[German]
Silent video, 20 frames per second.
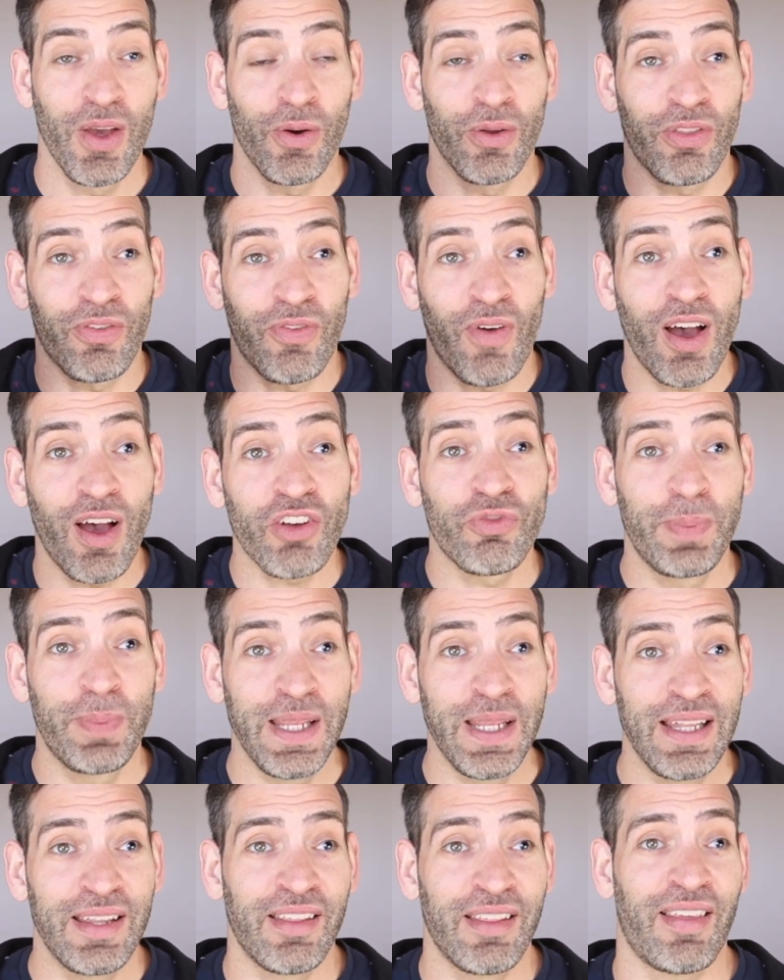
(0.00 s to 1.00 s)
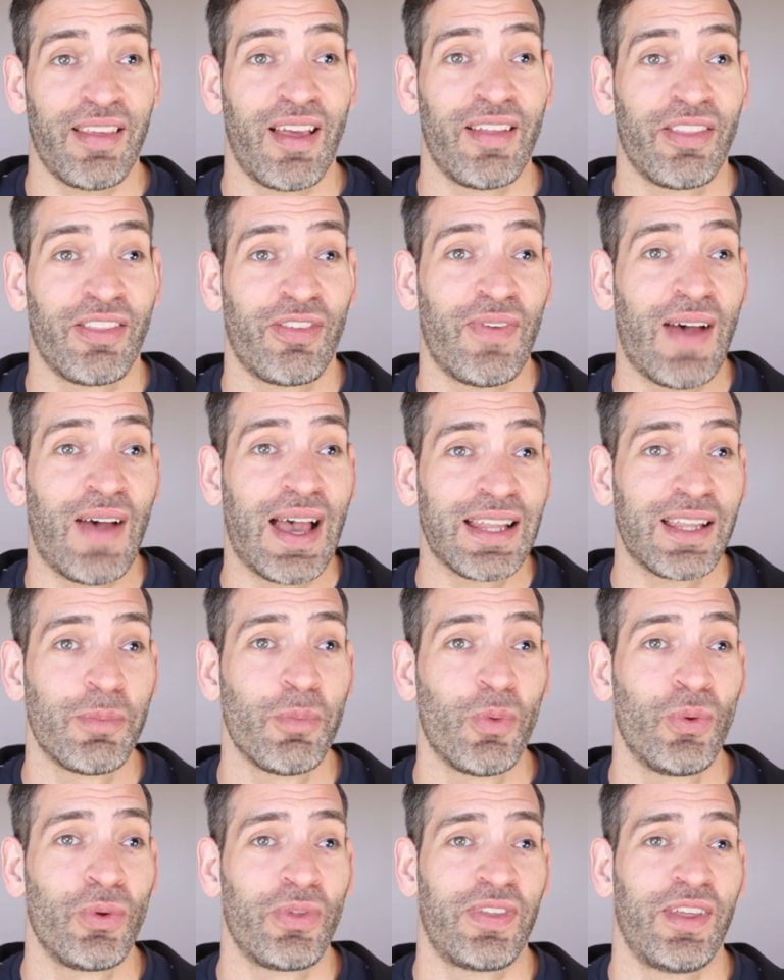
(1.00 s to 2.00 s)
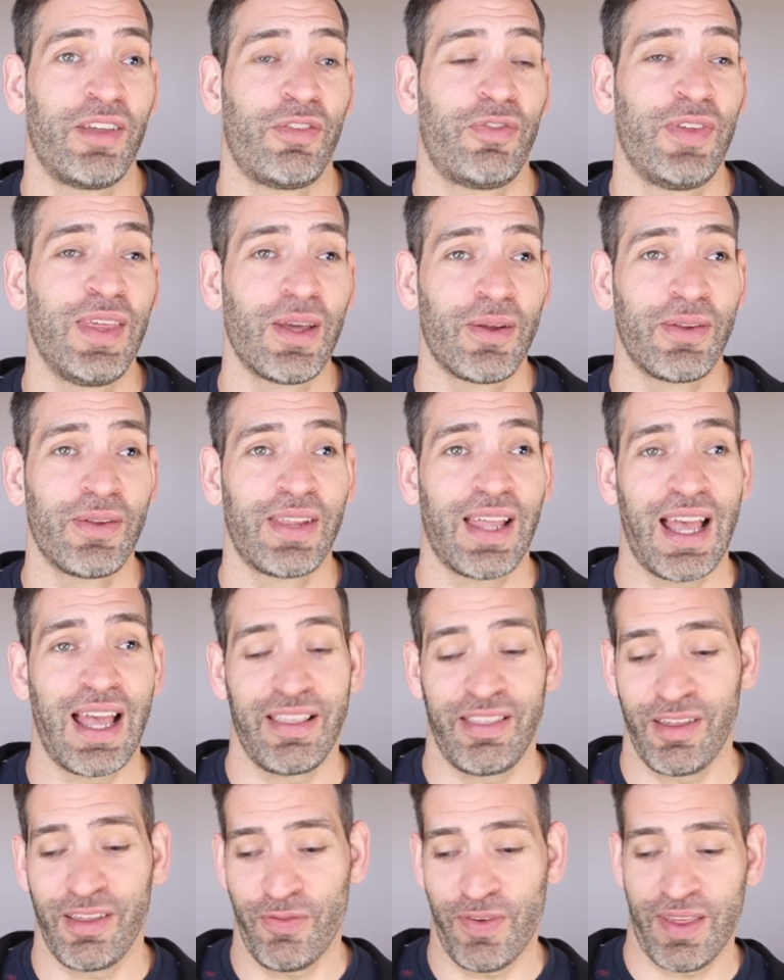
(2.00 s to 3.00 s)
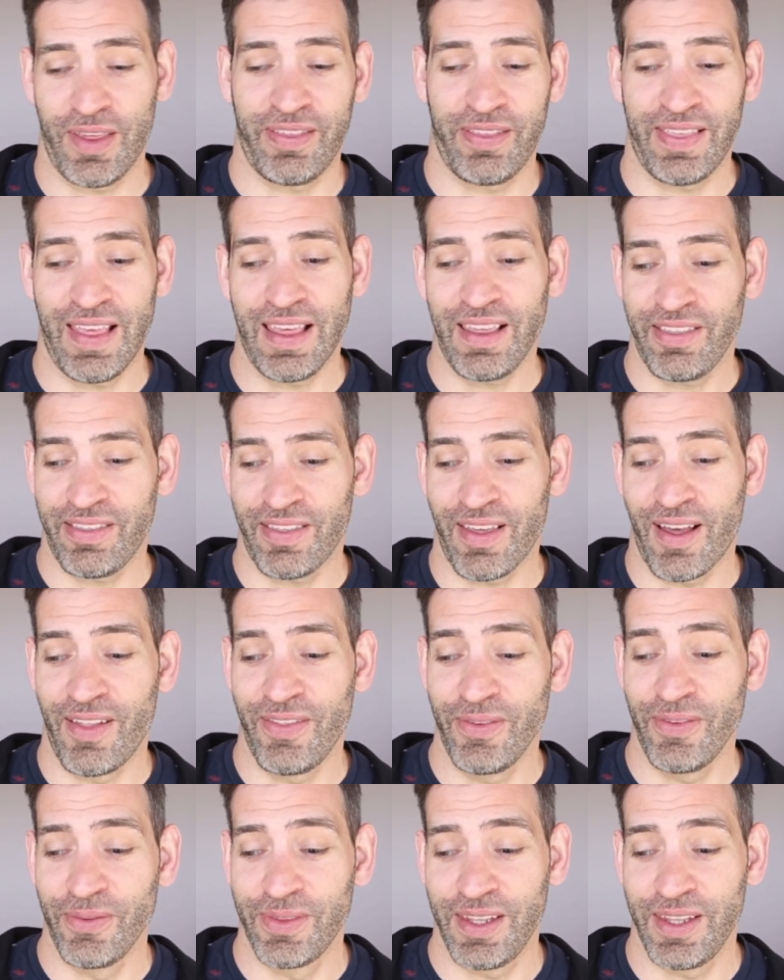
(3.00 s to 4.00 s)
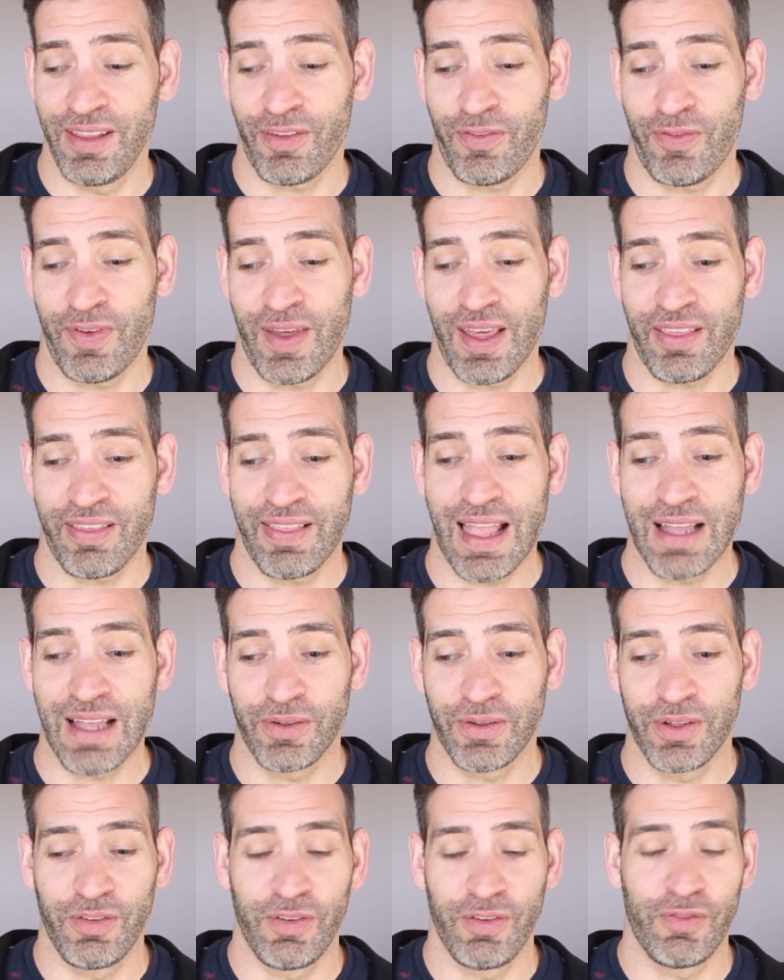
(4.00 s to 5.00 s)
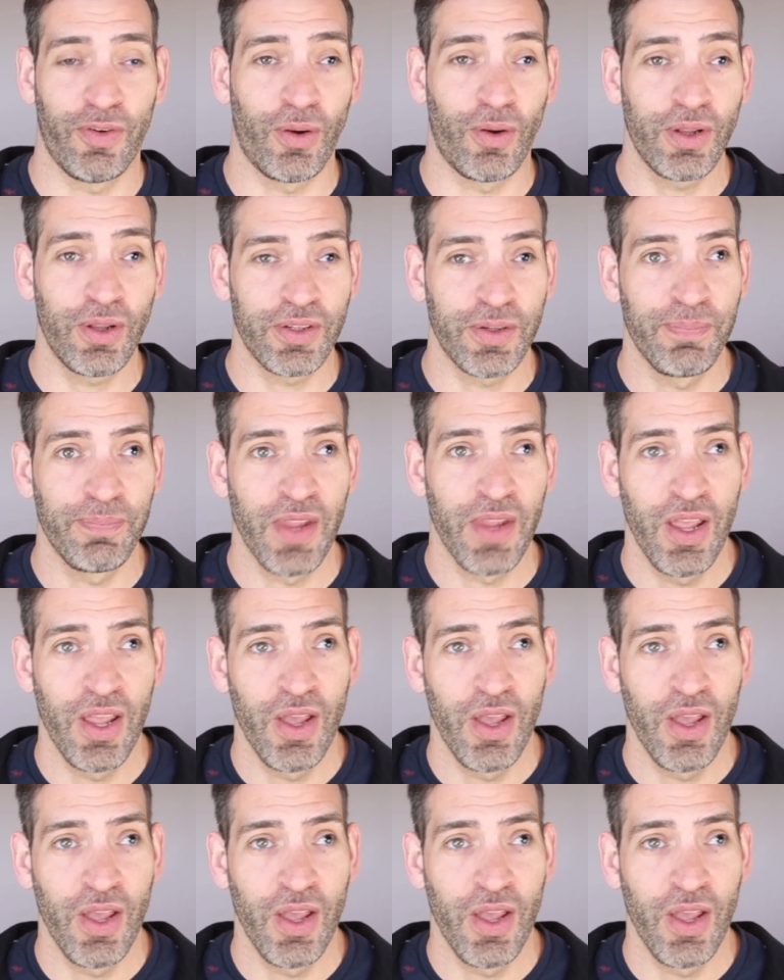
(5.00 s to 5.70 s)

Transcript: Und zwar spielt es an 2. Mose 34, Vers 6 an und dieser Vers lautet wie folgt.